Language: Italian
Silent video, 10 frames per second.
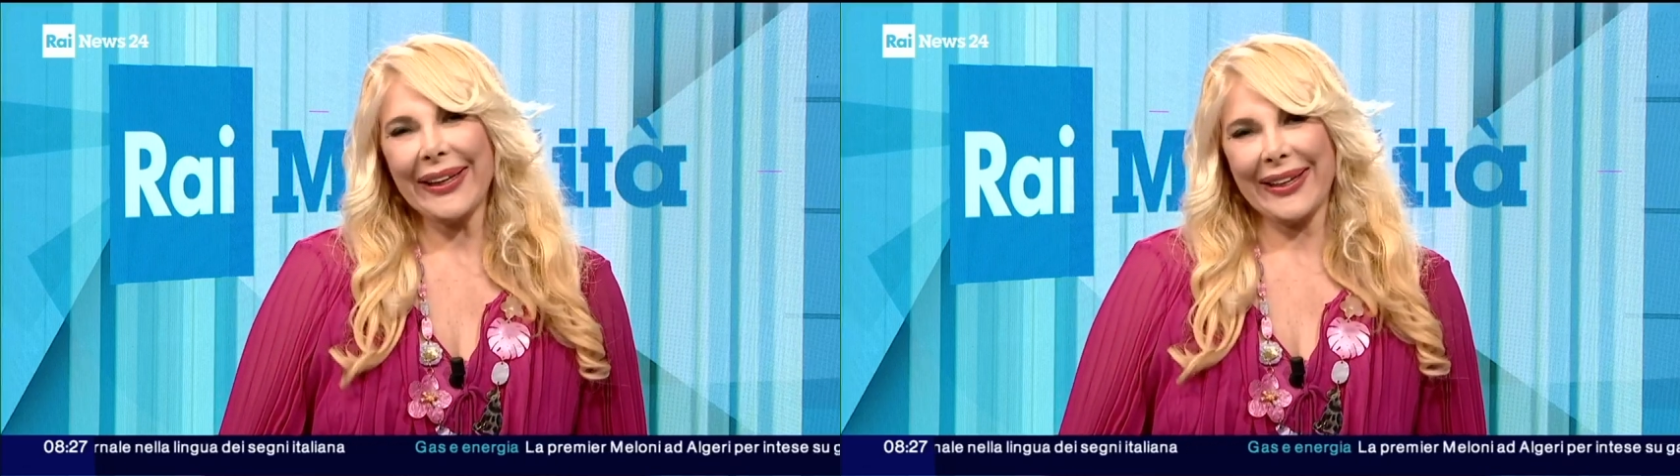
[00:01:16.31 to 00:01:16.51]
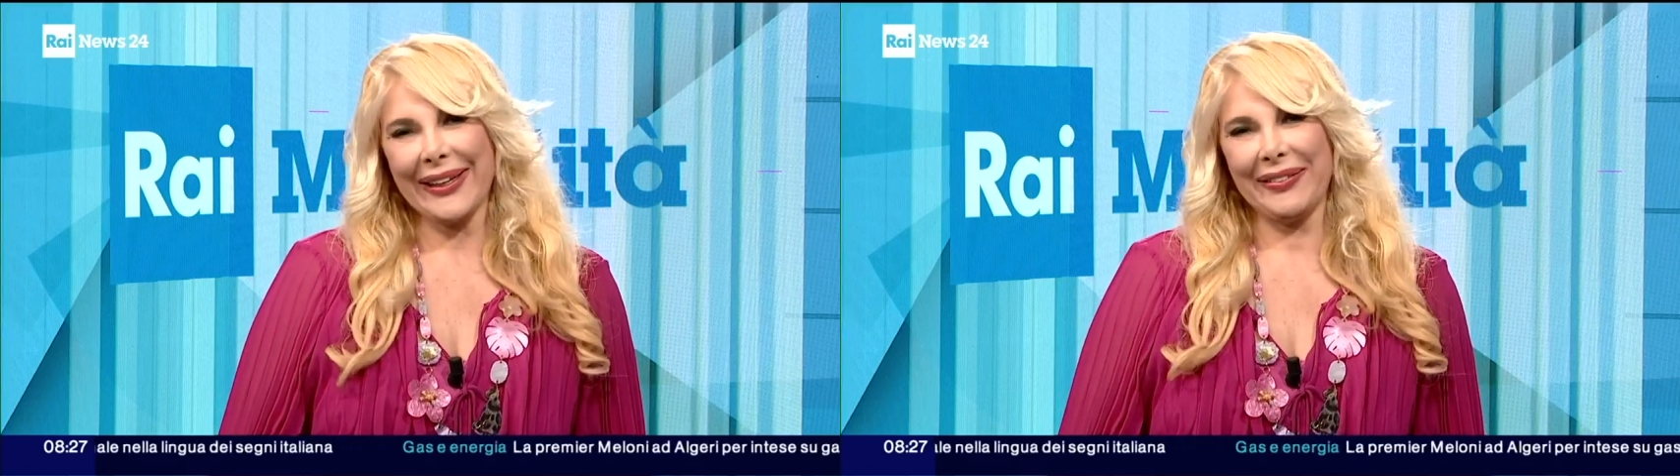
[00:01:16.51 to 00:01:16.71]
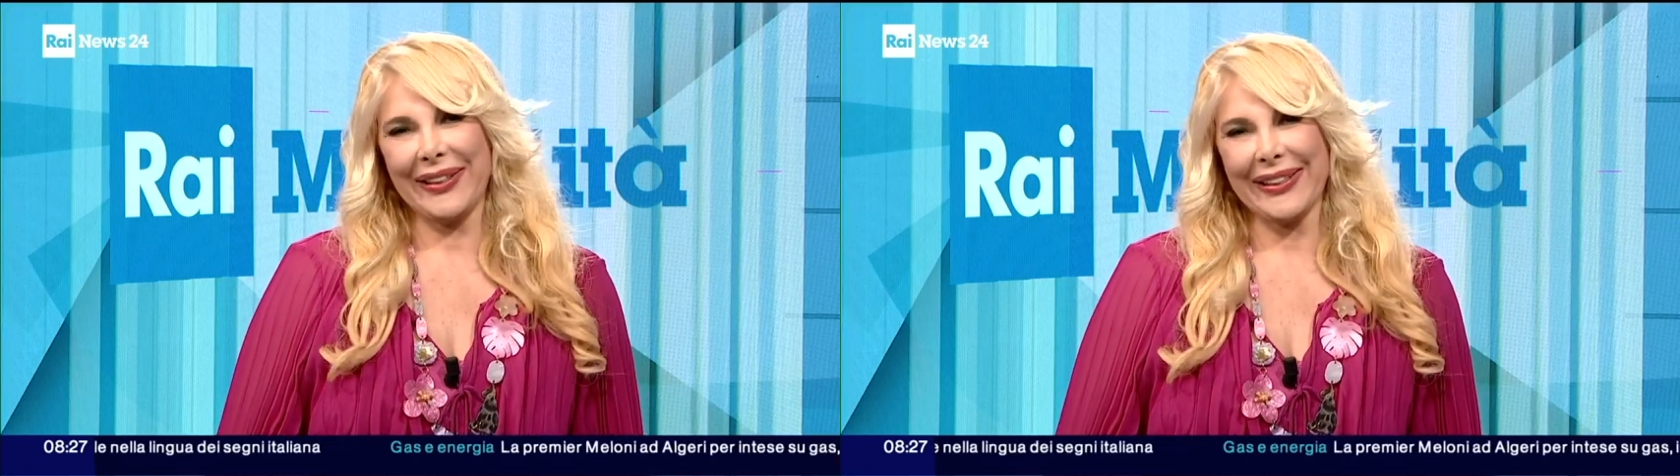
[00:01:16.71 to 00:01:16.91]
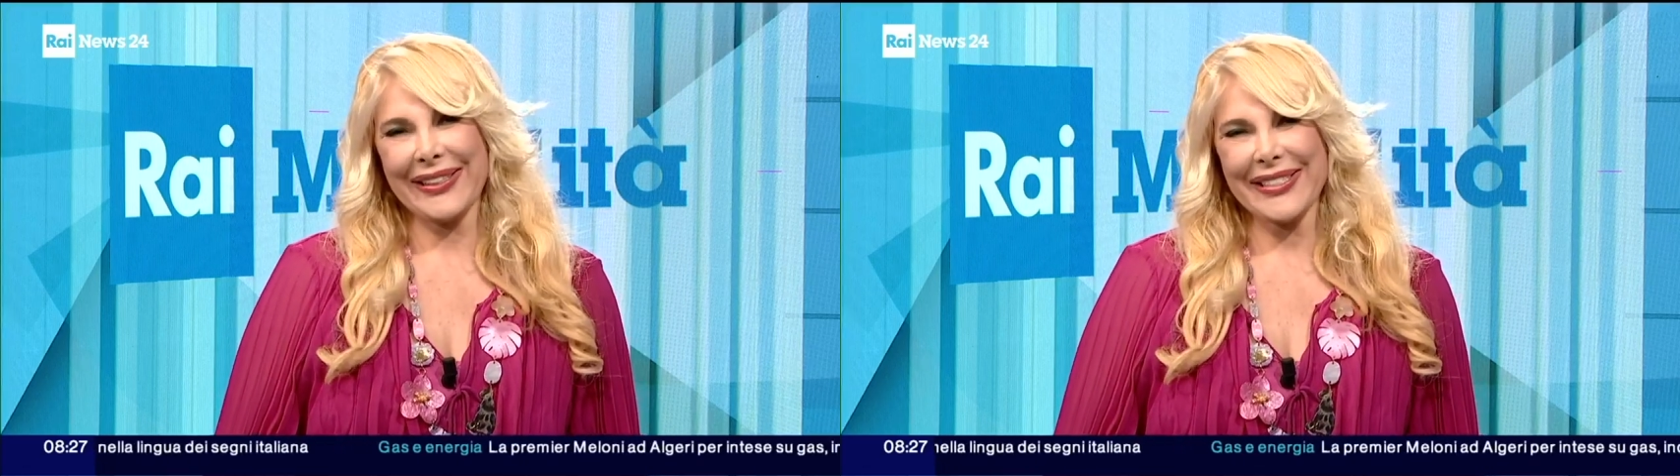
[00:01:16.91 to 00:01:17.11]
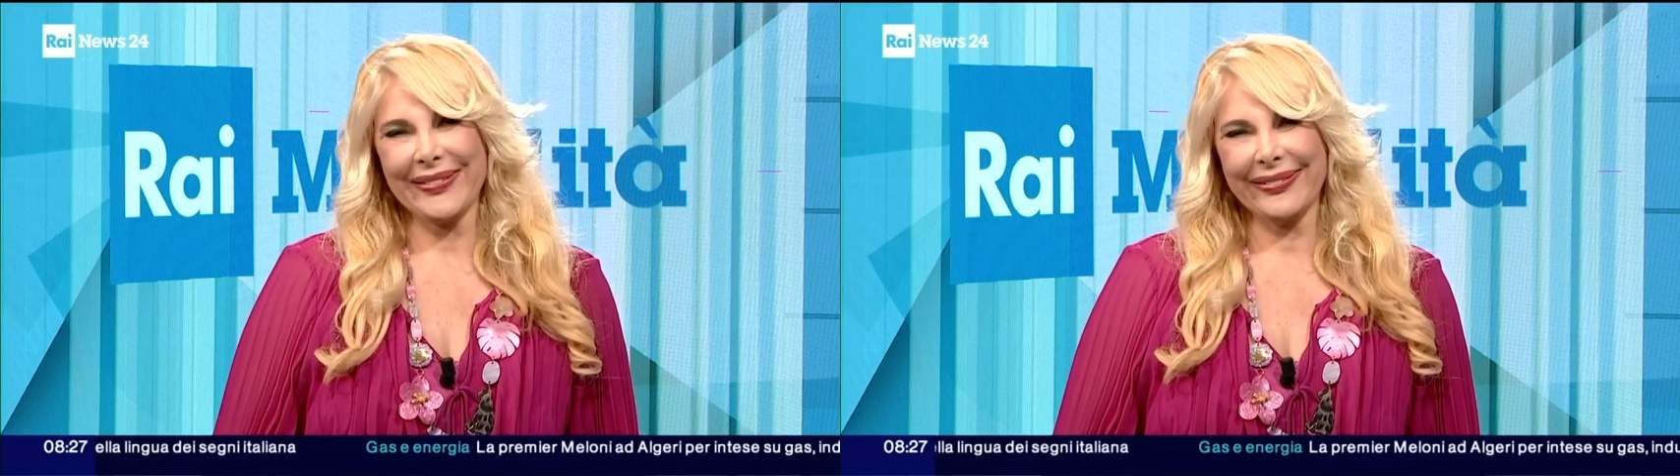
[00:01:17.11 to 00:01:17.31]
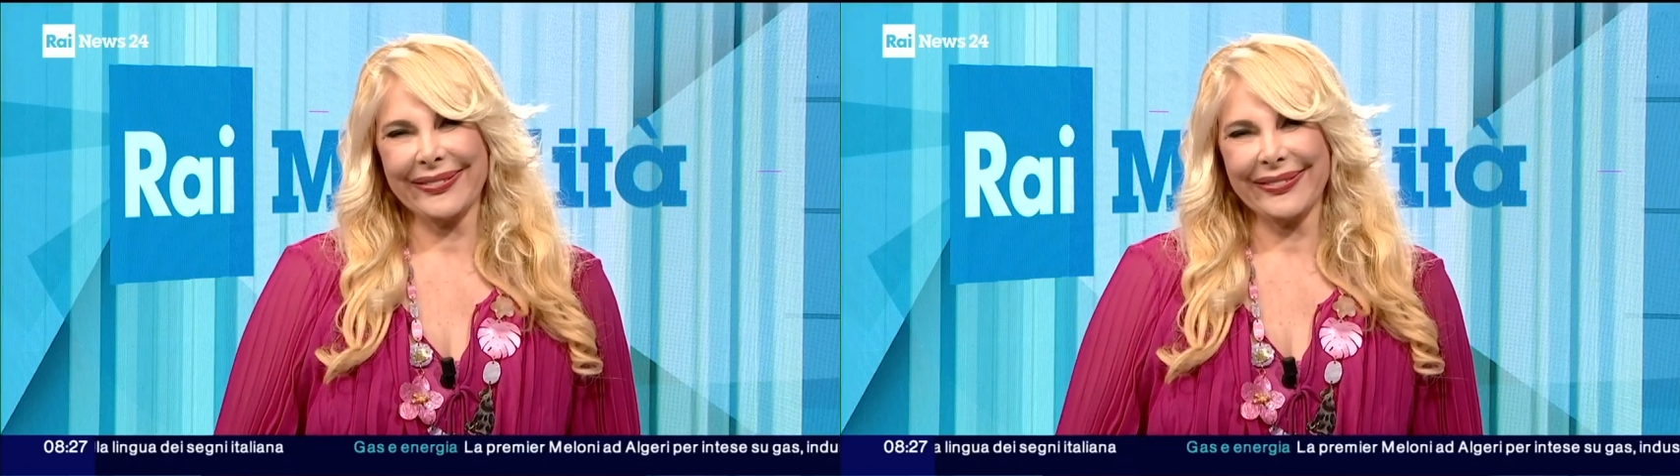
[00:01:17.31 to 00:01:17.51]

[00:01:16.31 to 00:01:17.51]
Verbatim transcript: e arrivederci.